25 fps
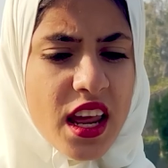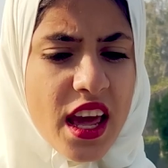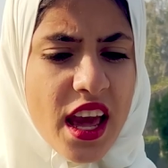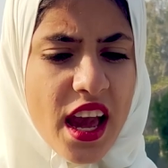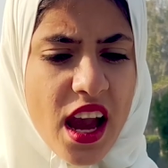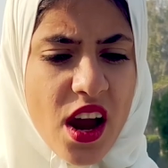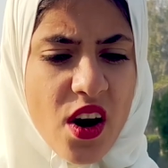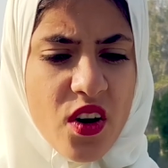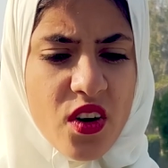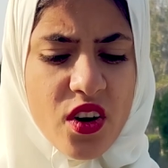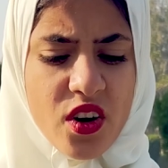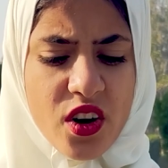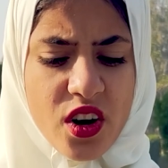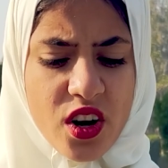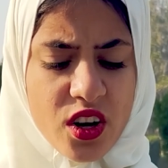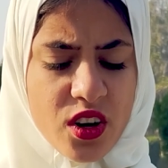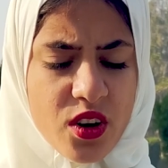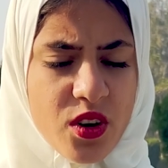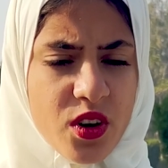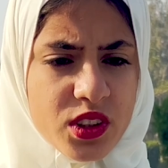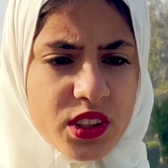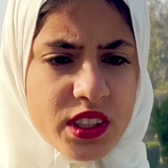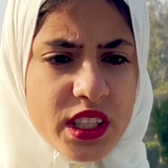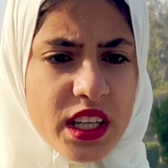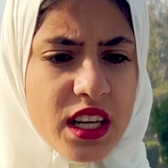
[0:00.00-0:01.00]
لا حول ولا
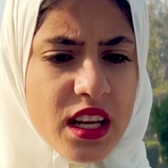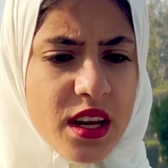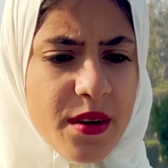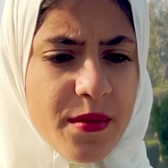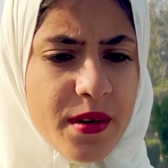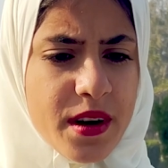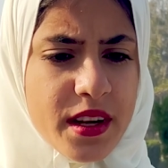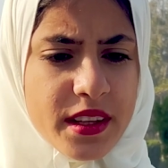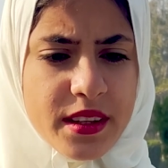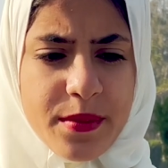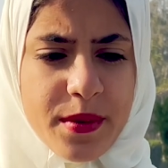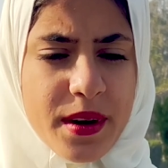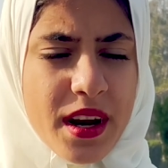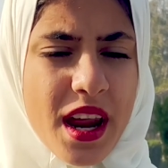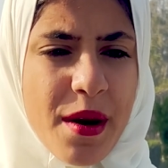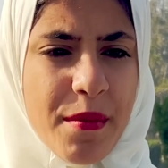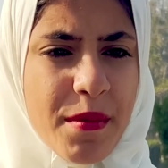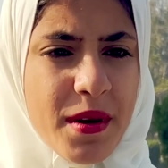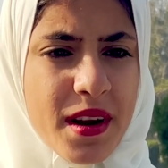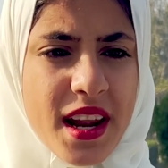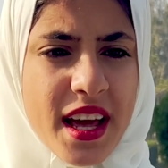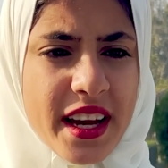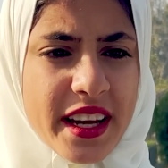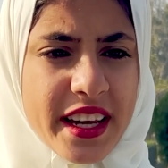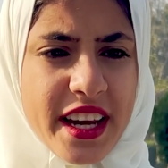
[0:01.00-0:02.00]
قوه الا بالله طب انا
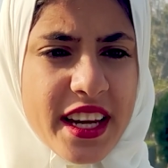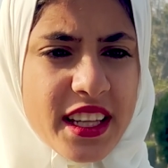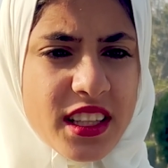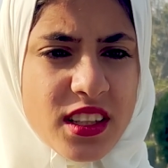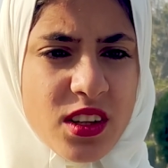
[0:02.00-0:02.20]
اعمل لك ايه